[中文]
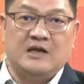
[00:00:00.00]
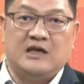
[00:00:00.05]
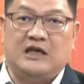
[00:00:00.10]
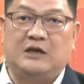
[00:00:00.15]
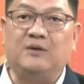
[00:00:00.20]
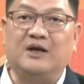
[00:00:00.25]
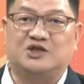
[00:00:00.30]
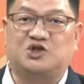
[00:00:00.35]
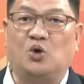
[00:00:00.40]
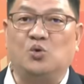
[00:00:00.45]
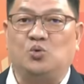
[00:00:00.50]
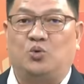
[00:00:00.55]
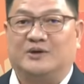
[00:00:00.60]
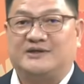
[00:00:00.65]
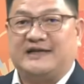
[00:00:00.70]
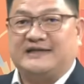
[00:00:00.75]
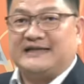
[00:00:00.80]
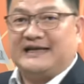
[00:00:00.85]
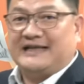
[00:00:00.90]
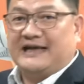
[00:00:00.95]
因为中国
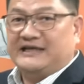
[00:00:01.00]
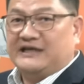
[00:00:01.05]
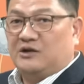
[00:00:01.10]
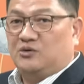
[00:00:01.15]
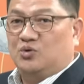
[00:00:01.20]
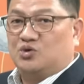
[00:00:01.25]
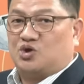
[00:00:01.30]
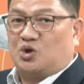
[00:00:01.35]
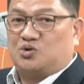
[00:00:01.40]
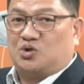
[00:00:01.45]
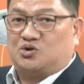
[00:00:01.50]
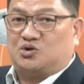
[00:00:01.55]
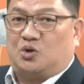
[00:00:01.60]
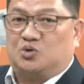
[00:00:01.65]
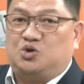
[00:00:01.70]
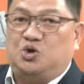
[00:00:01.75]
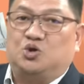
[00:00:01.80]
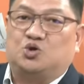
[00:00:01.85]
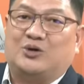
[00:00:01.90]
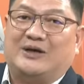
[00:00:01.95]
现在它沿路走走走，
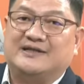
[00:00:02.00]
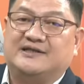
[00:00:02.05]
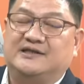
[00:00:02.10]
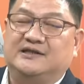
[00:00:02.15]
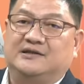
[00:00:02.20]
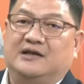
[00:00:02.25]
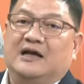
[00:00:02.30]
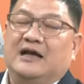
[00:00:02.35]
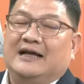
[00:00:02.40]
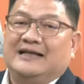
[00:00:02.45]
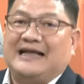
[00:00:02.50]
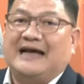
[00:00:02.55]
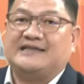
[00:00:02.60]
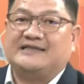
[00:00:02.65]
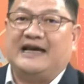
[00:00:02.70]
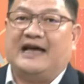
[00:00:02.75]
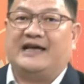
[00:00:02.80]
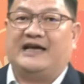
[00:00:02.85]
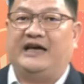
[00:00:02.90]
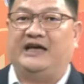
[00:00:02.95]
据传是它
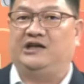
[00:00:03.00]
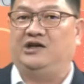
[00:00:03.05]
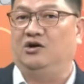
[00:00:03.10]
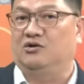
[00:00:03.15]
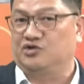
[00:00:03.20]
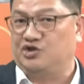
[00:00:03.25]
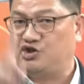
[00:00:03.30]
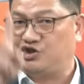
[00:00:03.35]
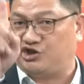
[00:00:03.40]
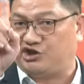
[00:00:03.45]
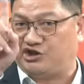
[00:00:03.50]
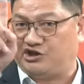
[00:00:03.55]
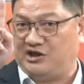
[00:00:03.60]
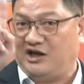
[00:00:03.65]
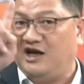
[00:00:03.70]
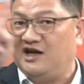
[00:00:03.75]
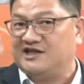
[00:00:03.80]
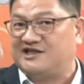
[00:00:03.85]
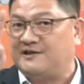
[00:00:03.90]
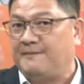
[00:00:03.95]
现在可以用
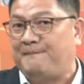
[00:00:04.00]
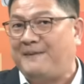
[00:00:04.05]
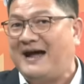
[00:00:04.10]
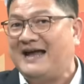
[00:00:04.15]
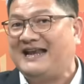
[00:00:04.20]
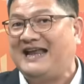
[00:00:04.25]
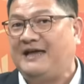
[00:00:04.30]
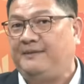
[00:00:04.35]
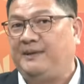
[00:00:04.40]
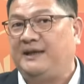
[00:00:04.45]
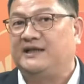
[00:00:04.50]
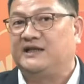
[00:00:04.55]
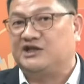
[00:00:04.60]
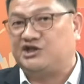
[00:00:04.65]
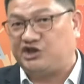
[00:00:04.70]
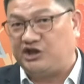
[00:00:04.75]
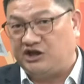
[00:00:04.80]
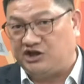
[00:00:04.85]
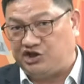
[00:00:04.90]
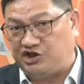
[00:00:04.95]
二十八纳米的
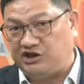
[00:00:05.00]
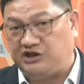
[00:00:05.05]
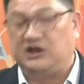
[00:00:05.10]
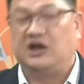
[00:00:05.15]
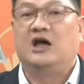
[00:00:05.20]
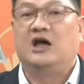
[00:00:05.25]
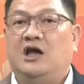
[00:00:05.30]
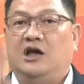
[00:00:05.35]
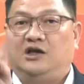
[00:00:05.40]
设计，